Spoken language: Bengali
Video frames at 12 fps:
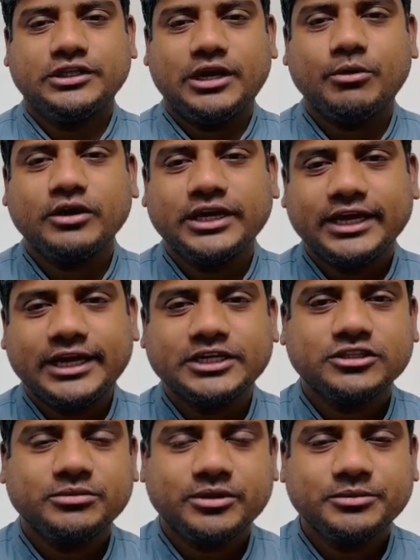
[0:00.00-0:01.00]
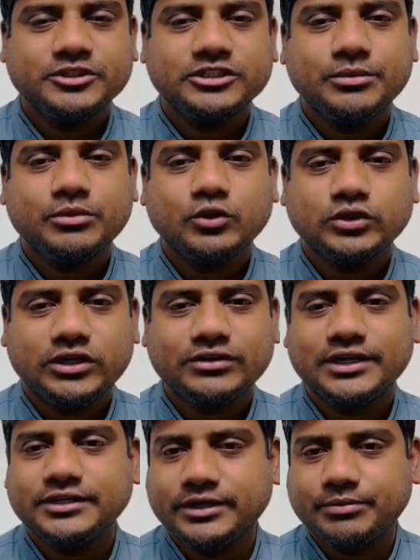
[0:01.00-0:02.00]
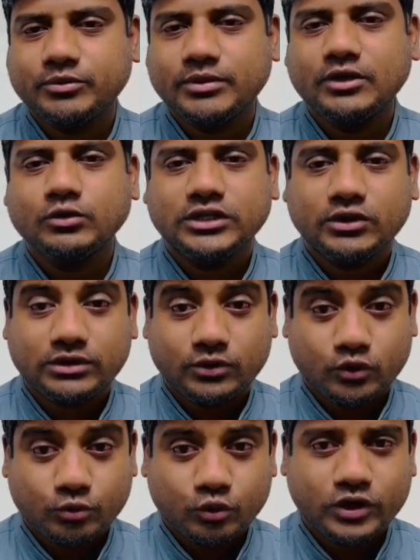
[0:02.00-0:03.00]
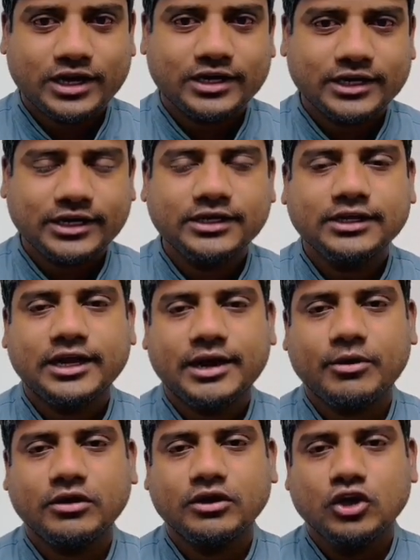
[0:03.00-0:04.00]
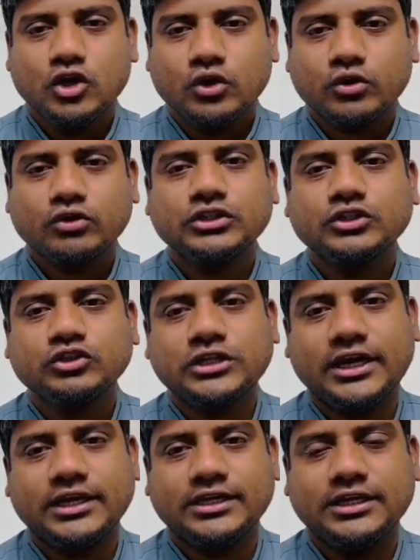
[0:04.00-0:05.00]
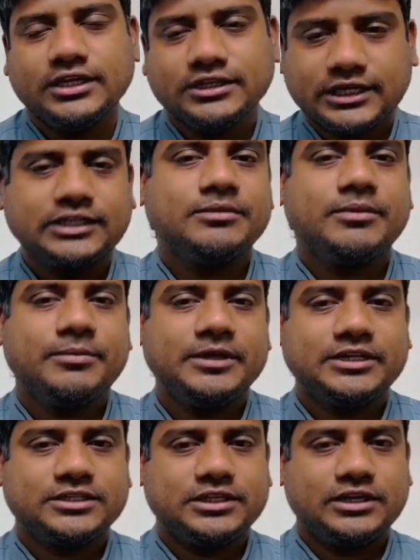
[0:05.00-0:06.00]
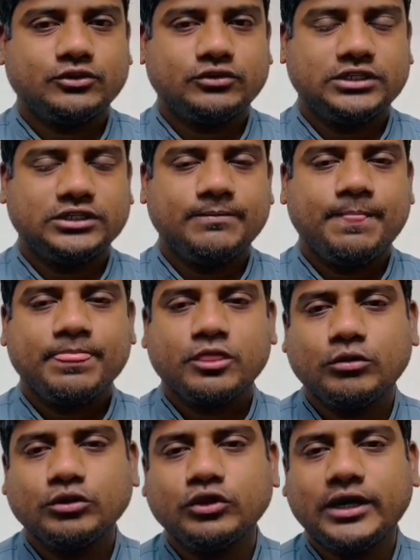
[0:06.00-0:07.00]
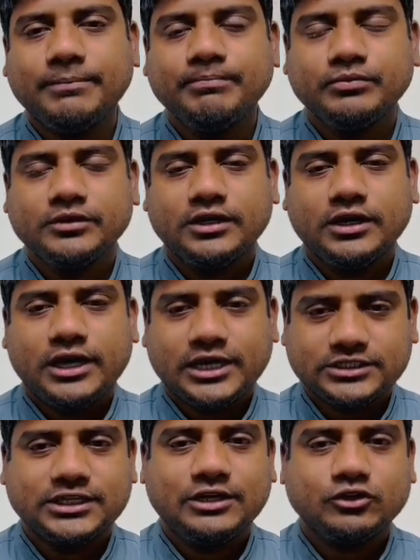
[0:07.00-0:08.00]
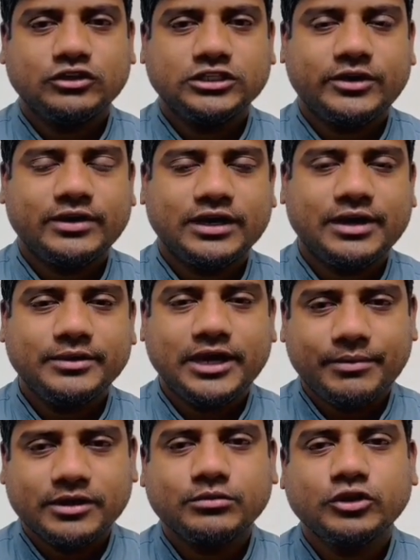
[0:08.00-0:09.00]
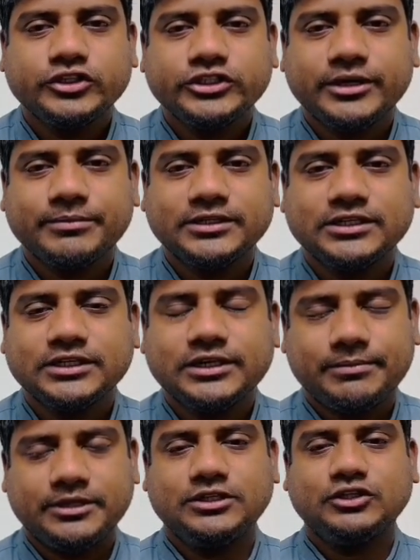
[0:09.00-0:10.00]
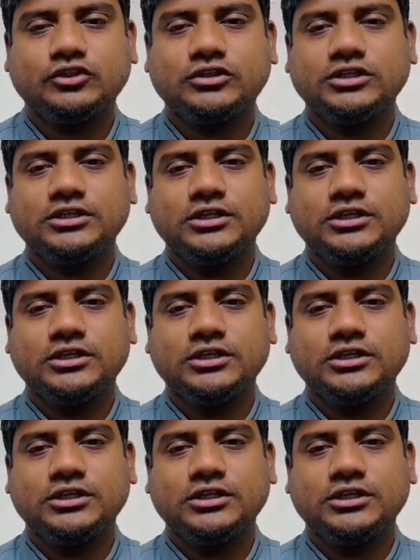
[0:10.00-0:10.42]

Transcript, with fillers: এবং কে কে আসতে পারবেন সিঙ্গাপুরে উইদাউট অ্যান্টি অ্যাপ্রুভাল উইদাউট হোম কোয়ারেন্টাইন এবং কোনো কিছু ছাড়াই তাদের ব্যাপারে আজকের আলোচনাটি তো বন্ধুরা আজকের আলোচনা যাওয়ার আগে আমি আবারও বলছি আপনাদেরকে আপনাদের জন্য